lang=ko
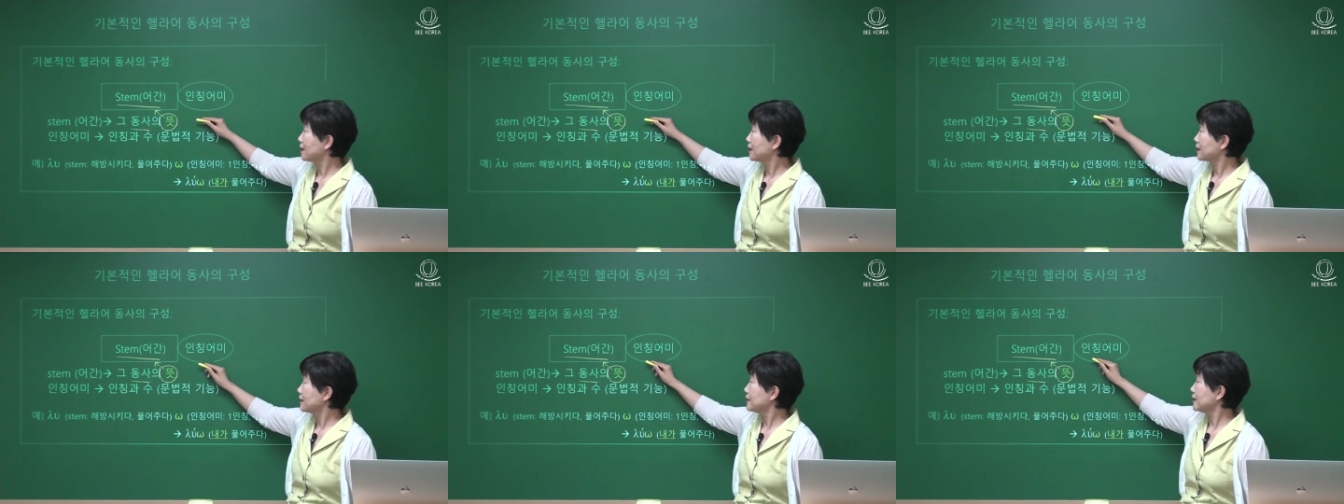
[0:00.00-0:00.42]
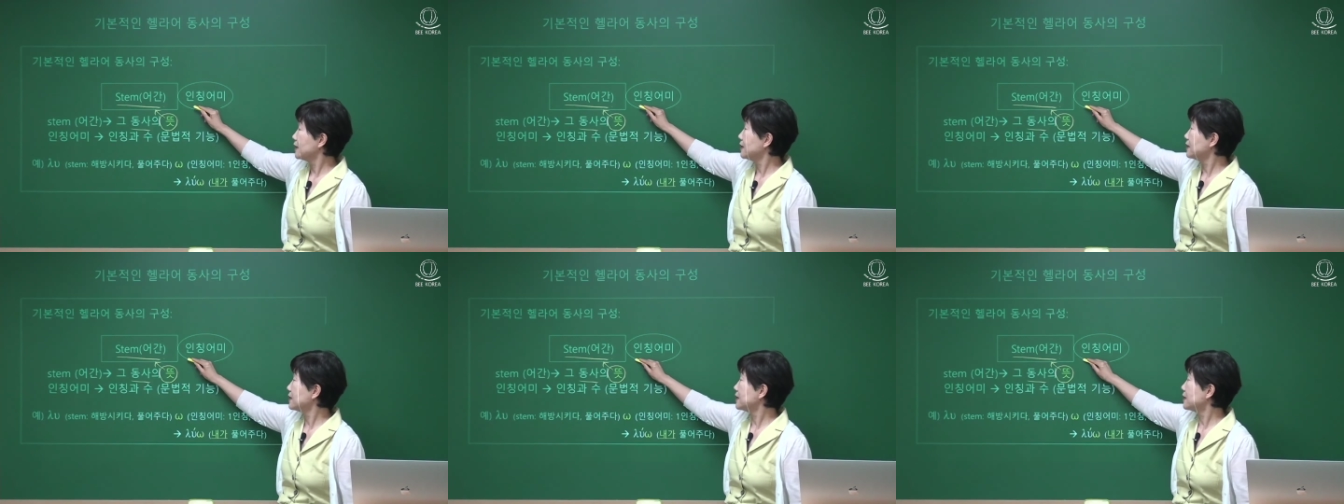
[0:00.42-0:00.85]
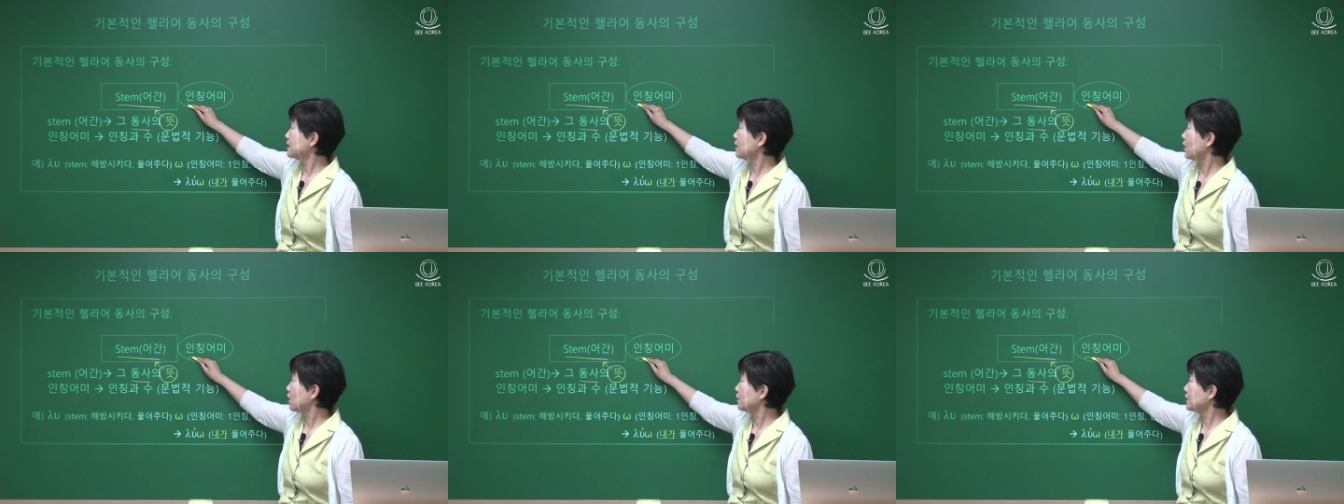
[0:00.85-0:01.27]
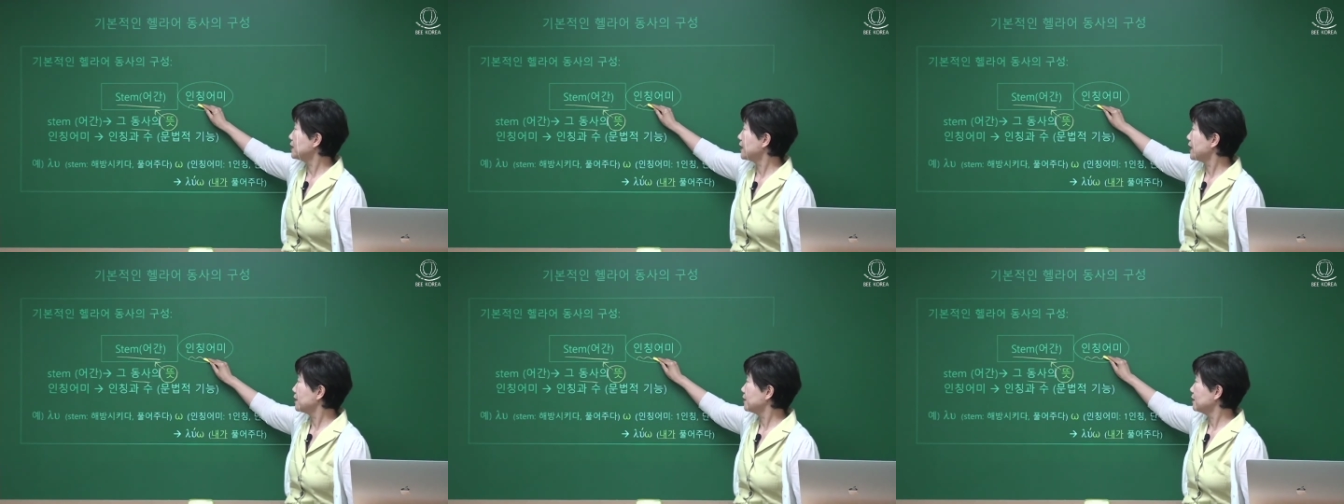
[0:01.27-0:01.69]
그 인칭
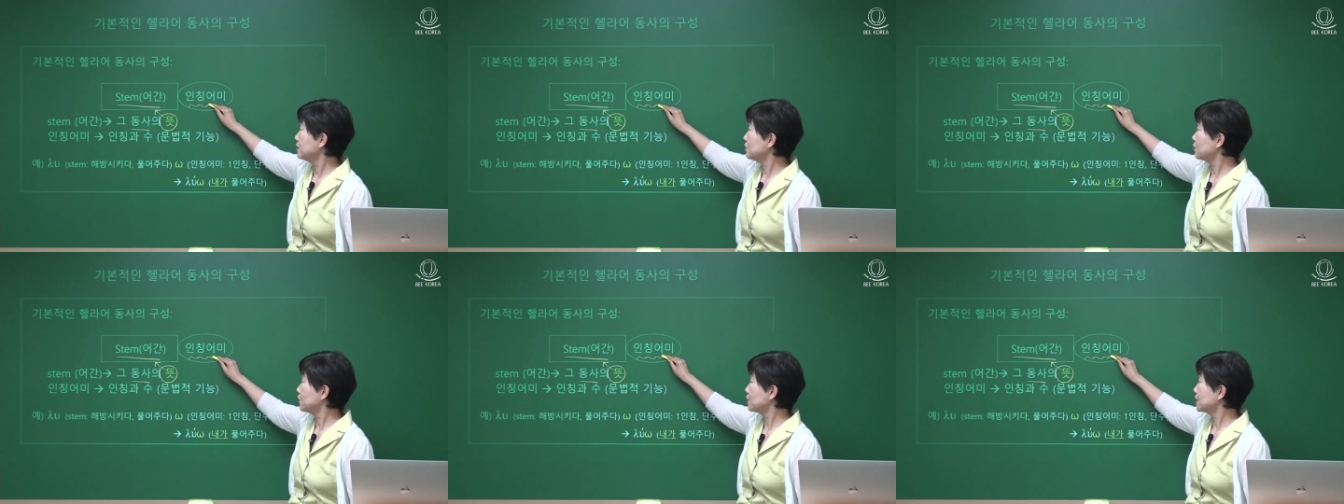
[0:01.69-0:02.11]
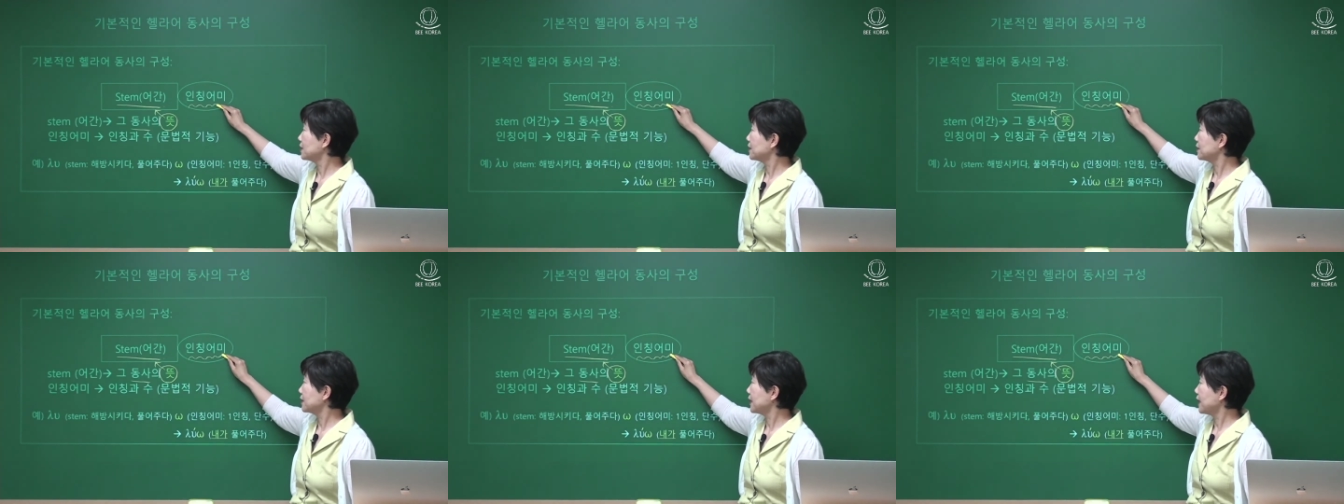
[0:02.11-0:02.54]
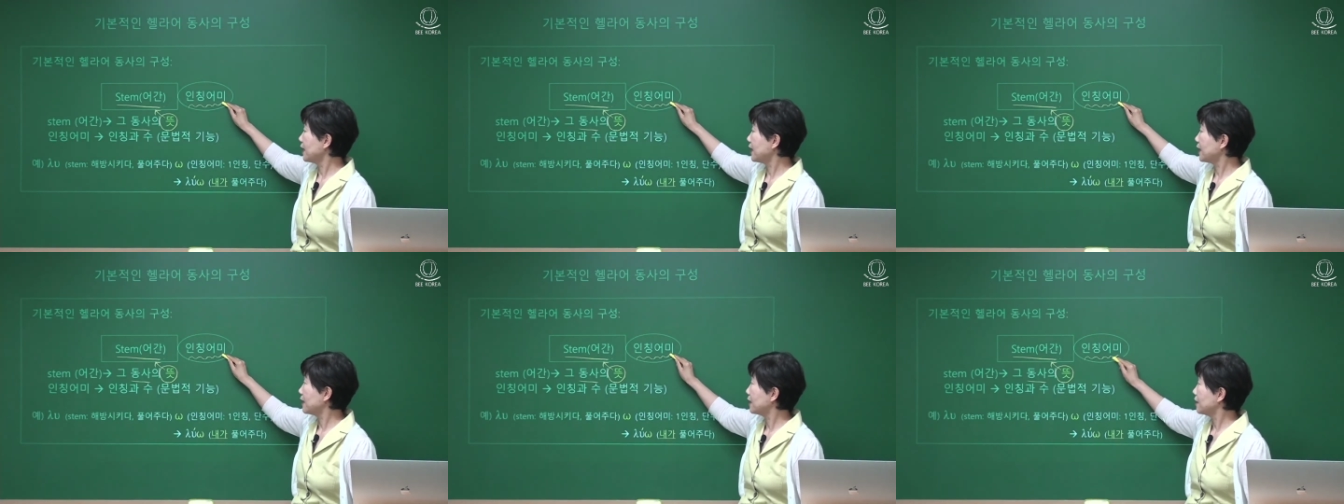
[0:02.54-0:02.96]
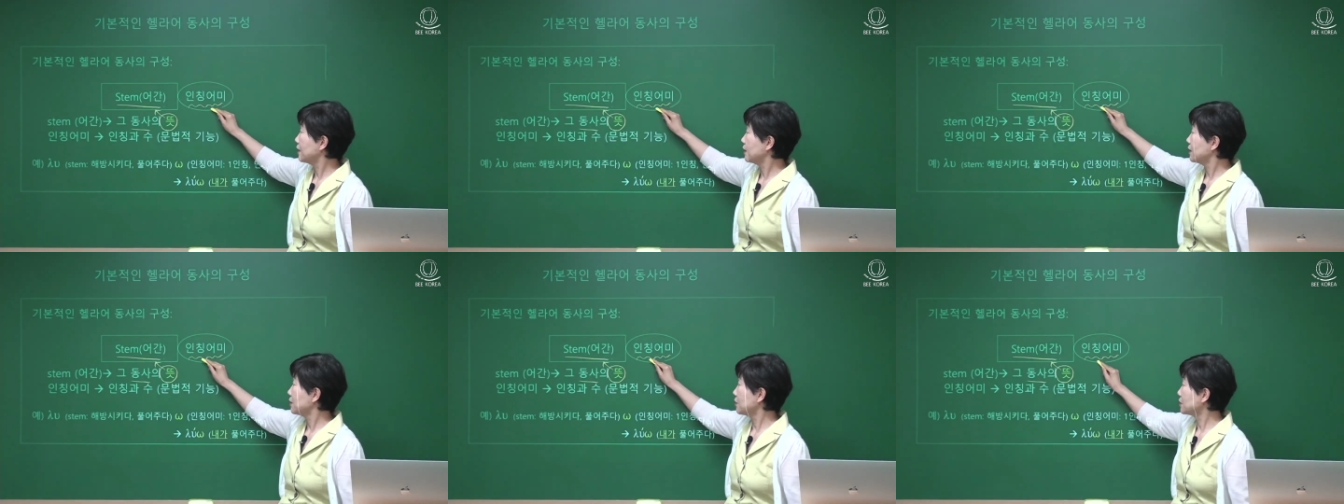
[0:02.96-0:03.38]
어미에는 무엇이 있느냐?
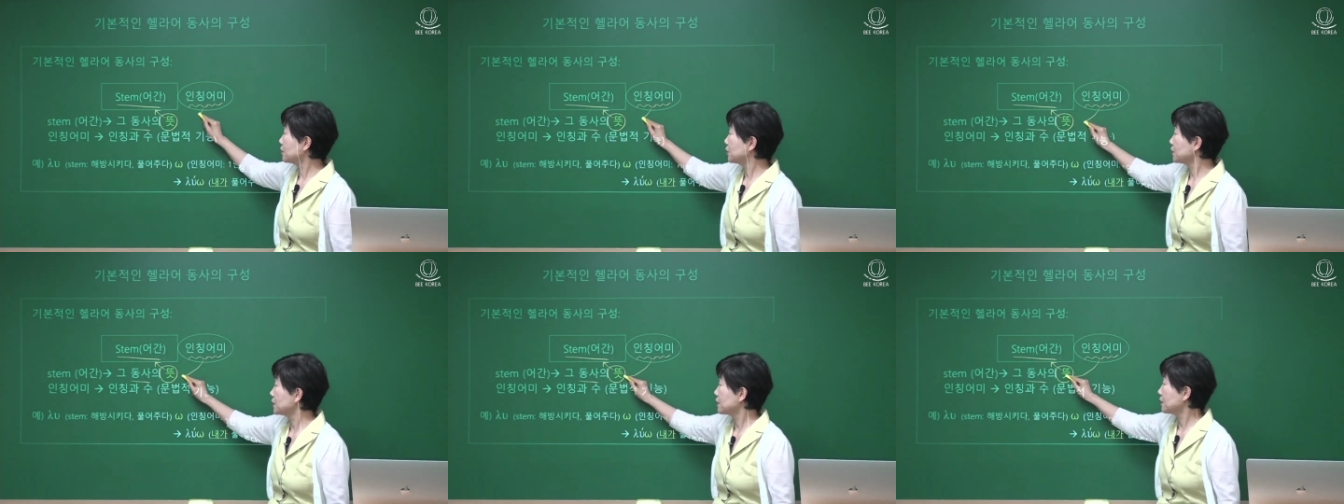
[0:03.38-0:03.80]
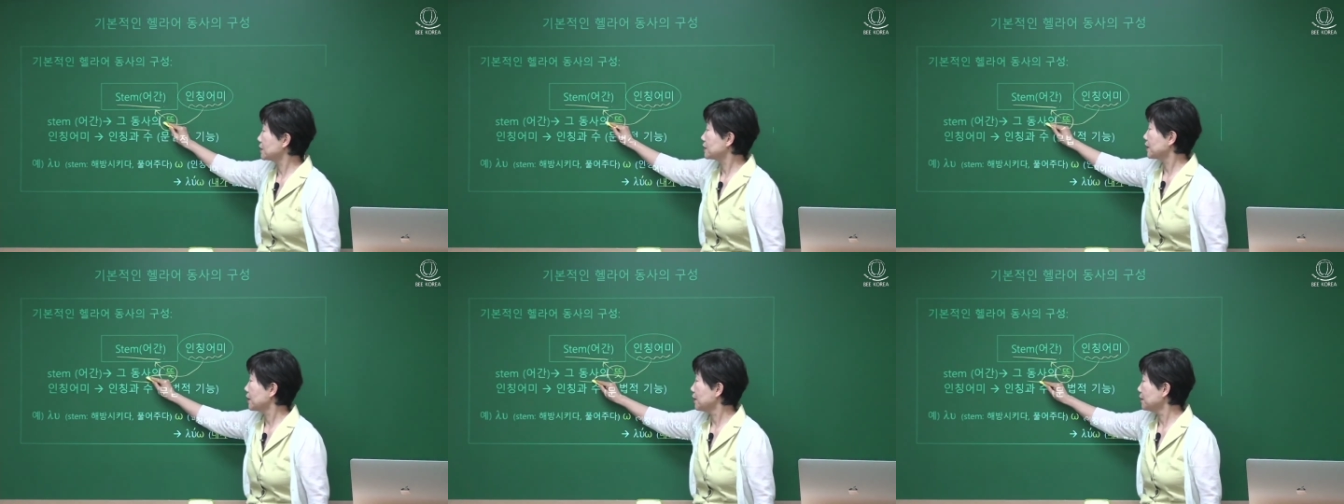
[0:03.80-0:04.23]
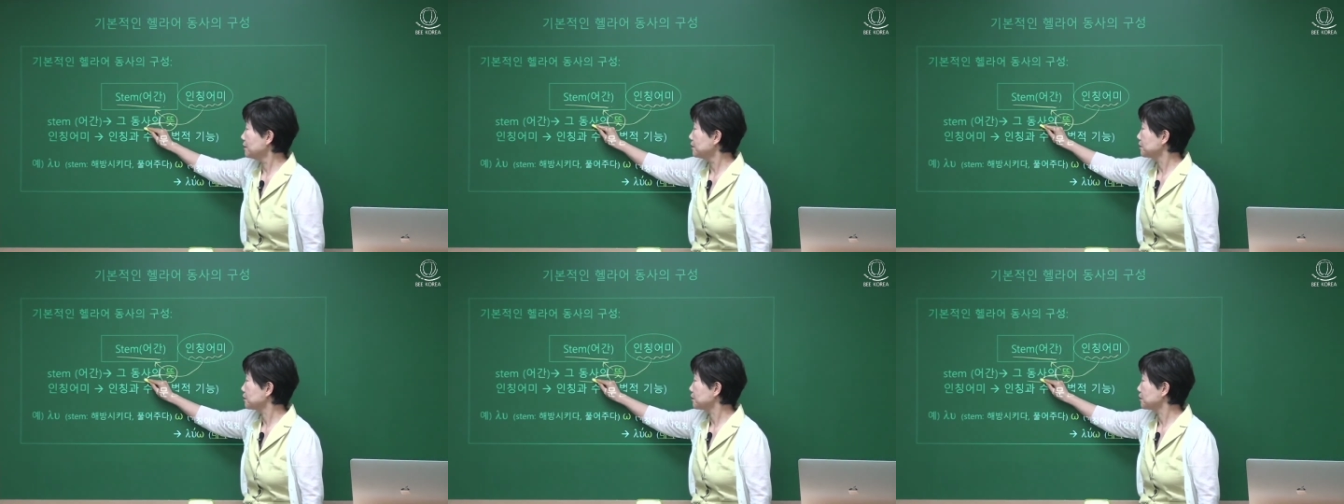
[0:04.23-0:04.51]
여기서 보시는 것처럼